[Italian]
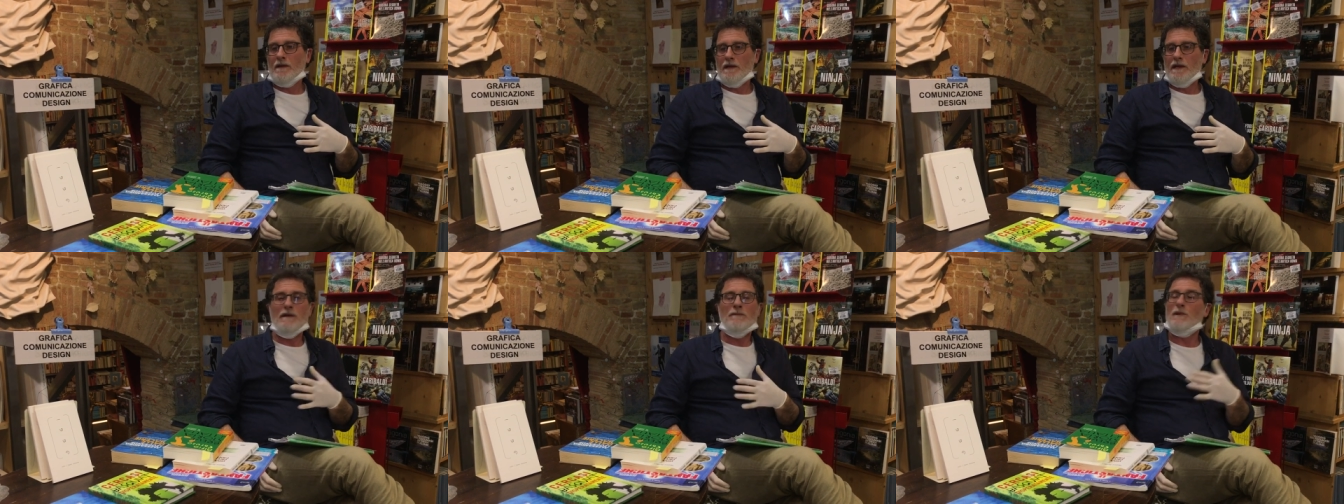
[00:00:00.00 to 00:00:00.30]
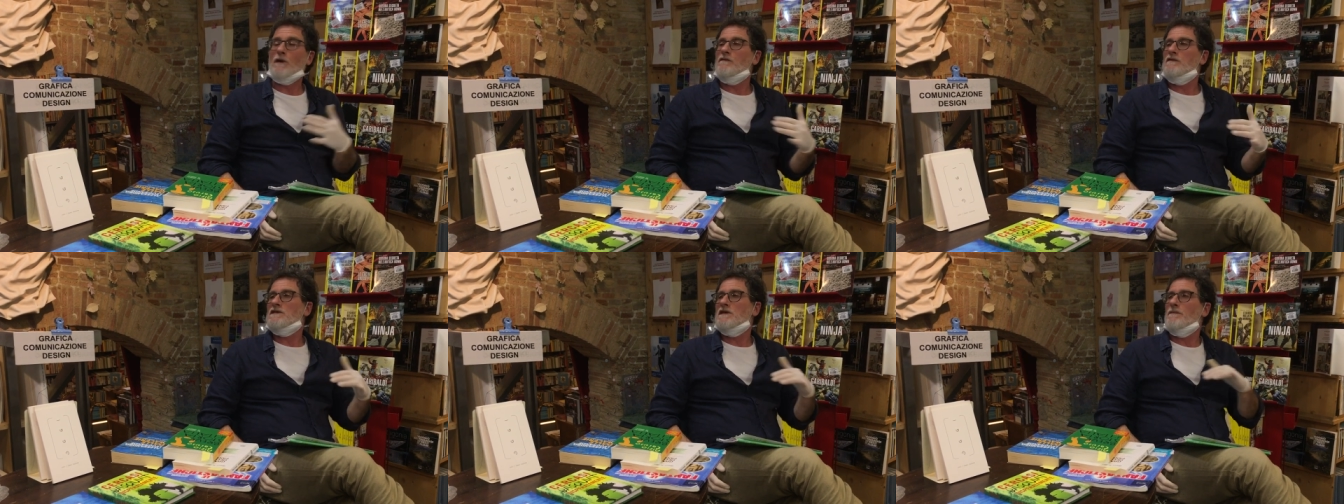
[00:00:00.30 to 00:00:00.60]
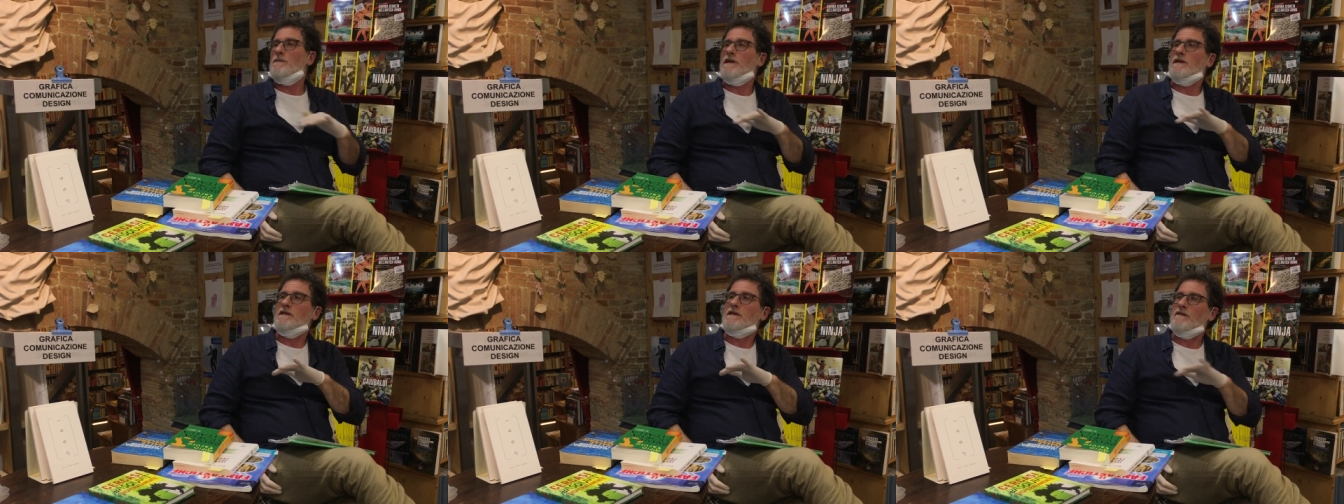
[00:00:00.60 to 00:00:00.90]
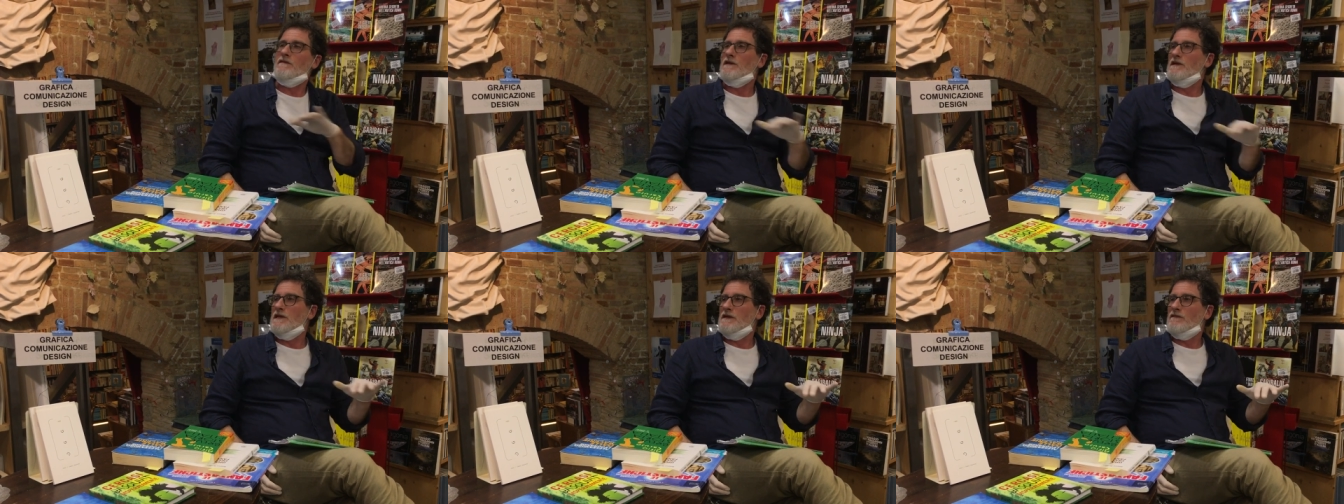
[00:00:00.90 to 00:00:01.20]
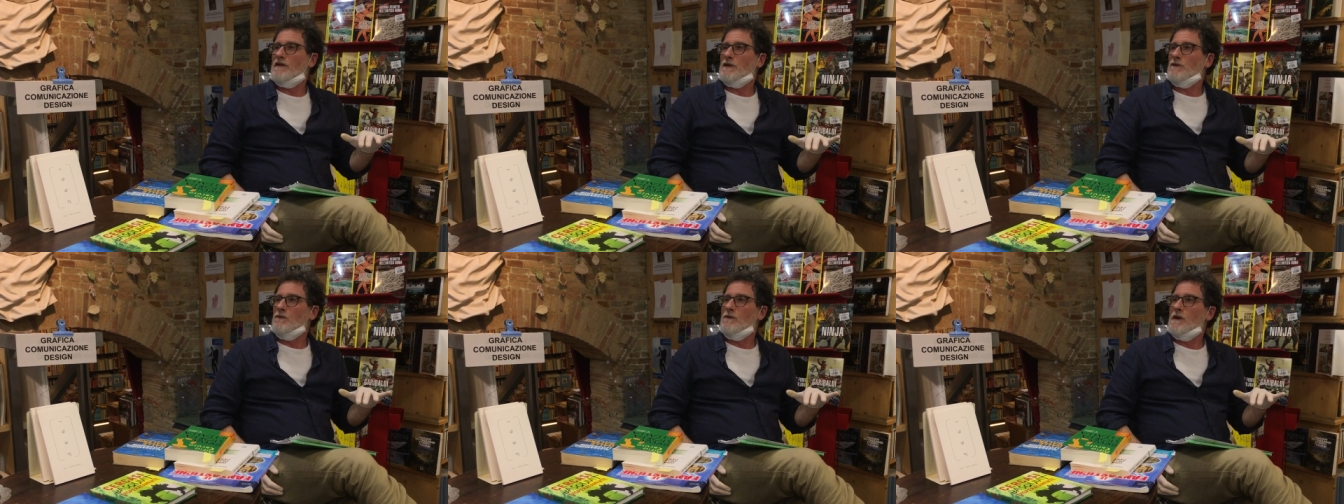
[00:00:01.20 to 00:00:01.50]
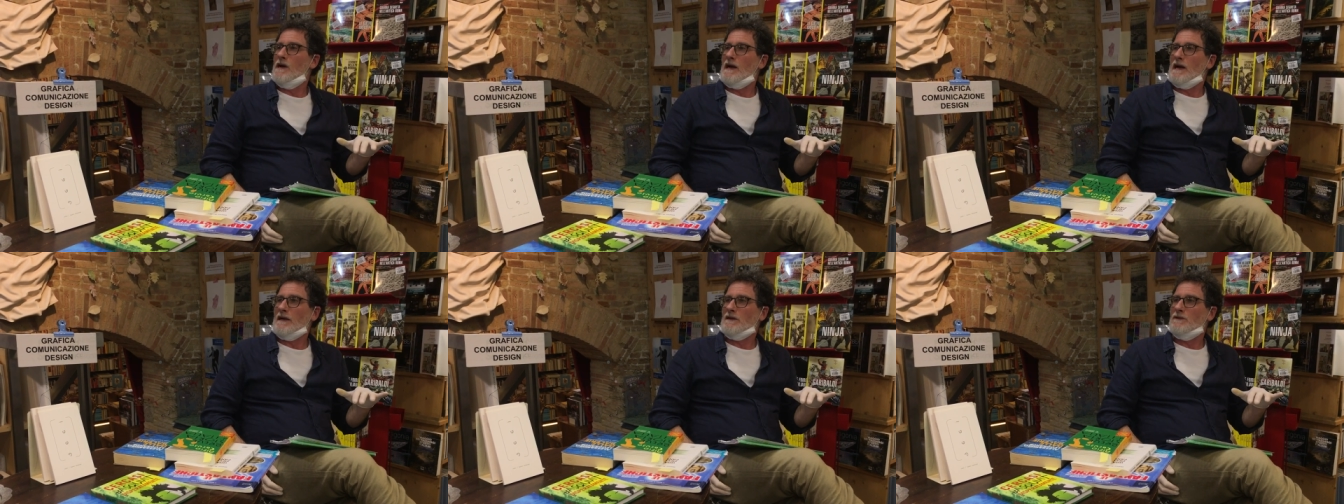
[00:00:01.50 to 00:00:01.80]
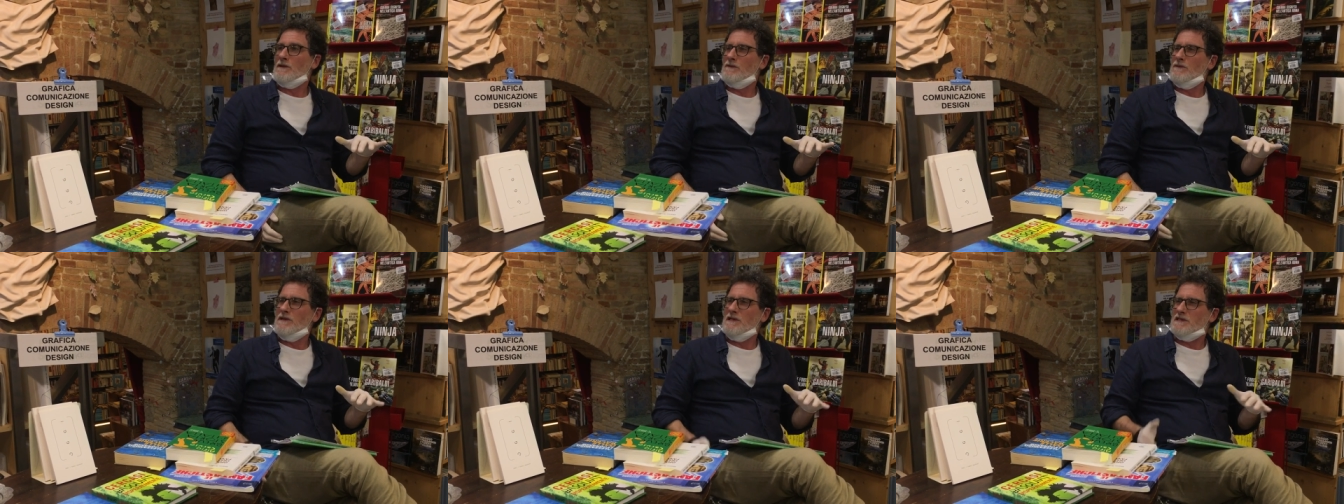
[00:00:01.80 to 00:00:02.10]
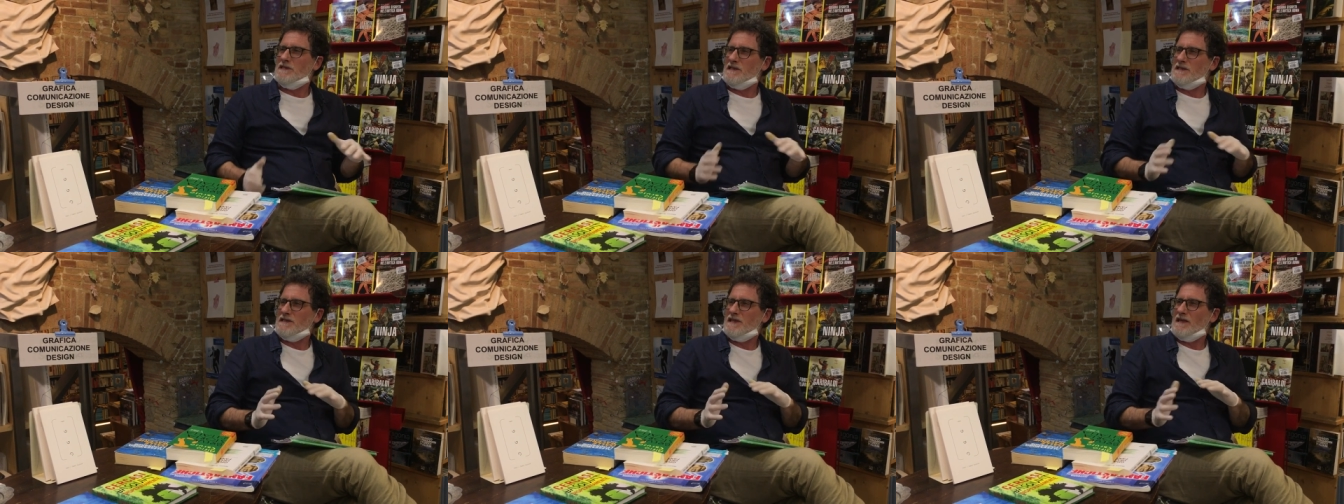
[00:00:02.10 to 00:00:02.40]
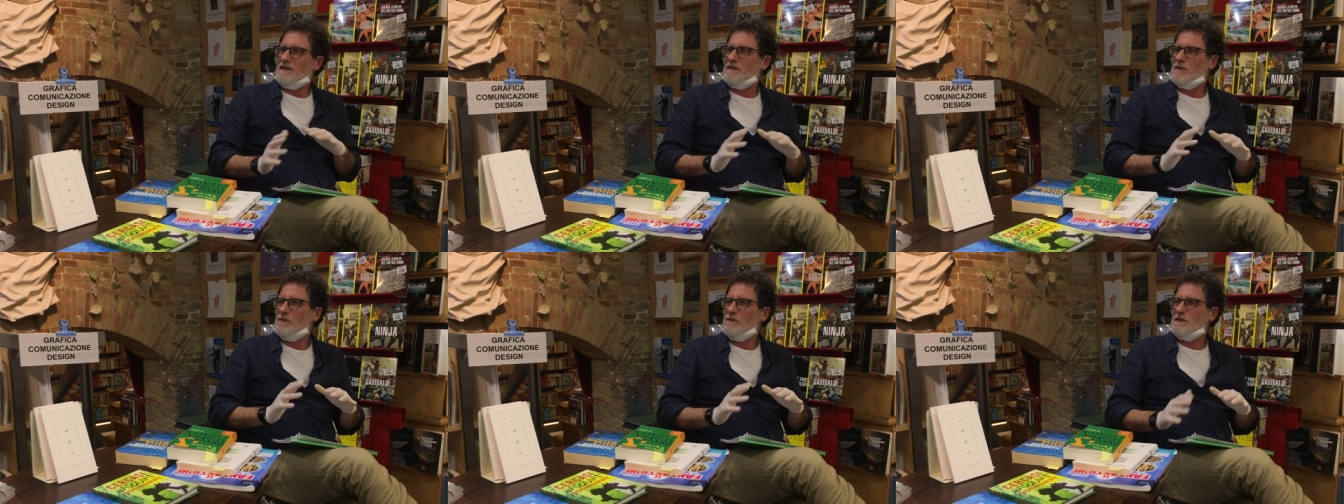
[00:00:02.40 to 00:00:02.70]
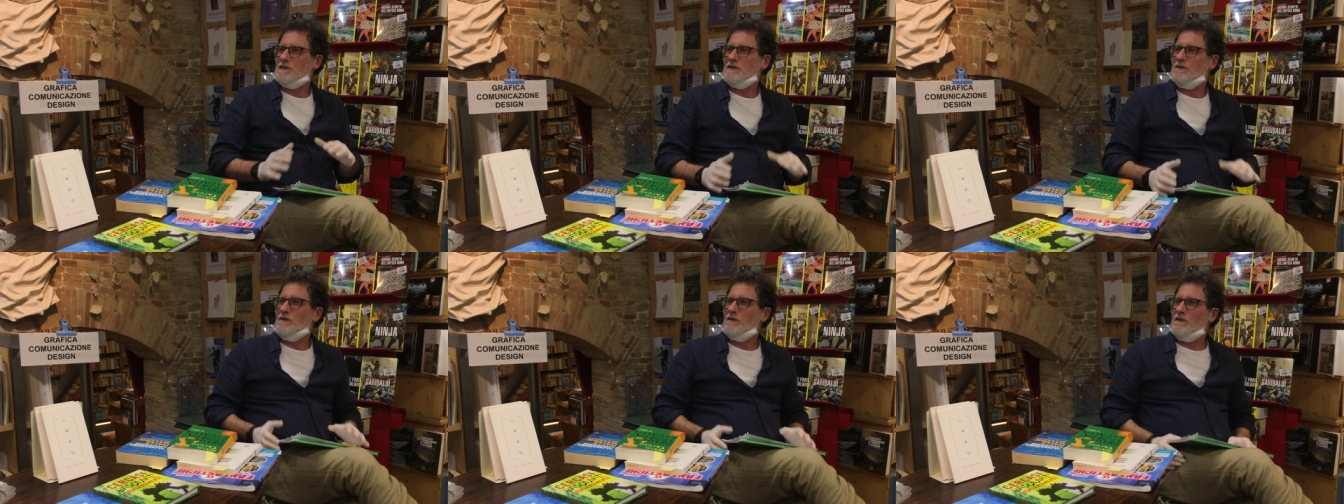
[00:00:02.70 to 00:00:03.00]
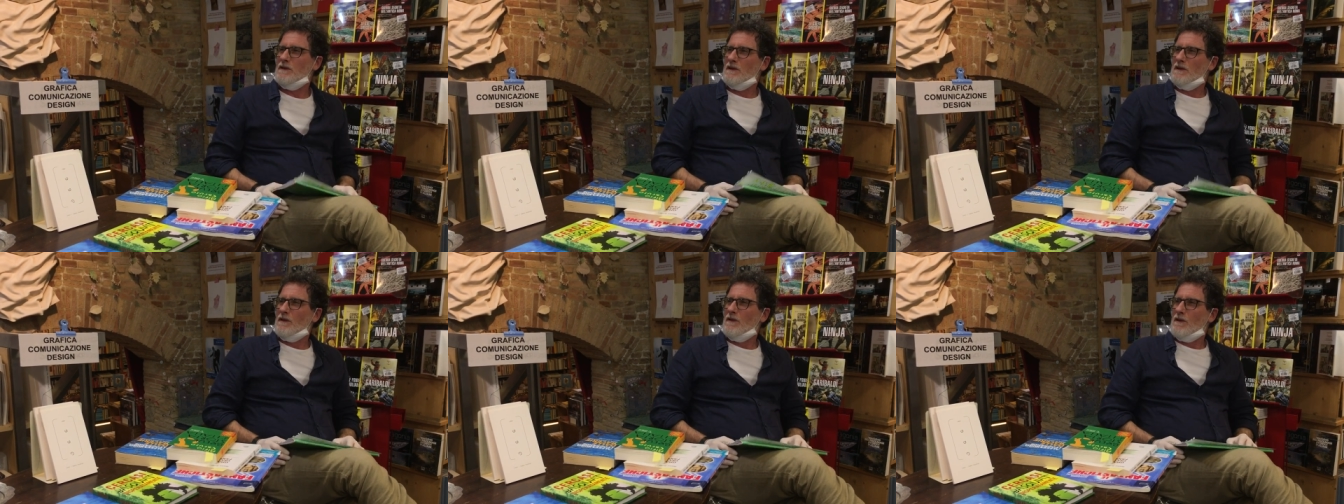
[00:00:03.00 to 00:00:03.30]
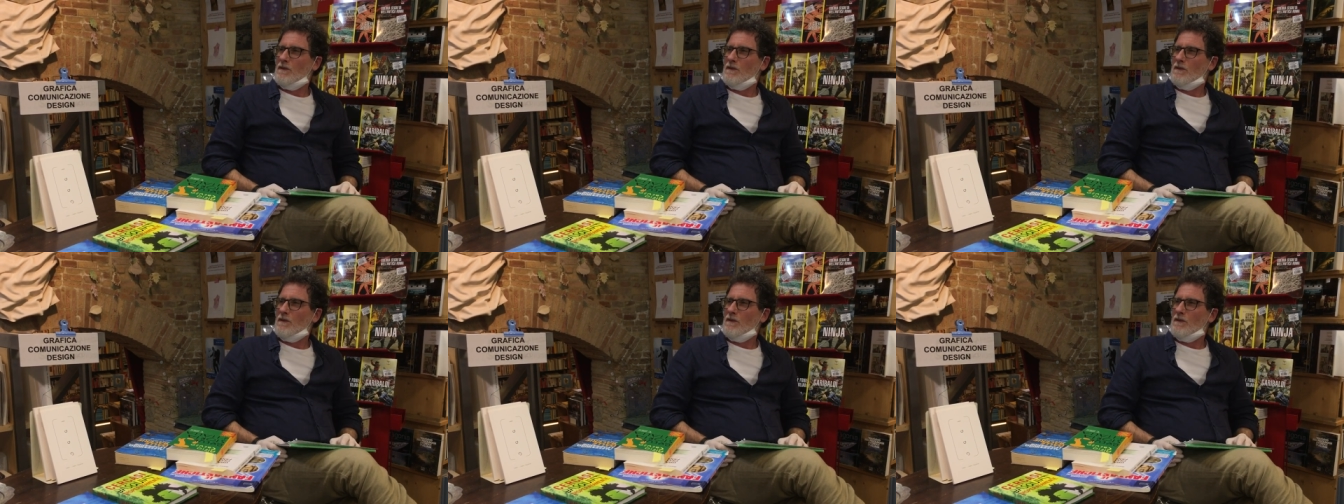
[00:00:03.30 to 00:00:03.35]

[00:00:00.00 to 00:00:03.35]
improvvisamente veniva annullato e quindi c'è stato questo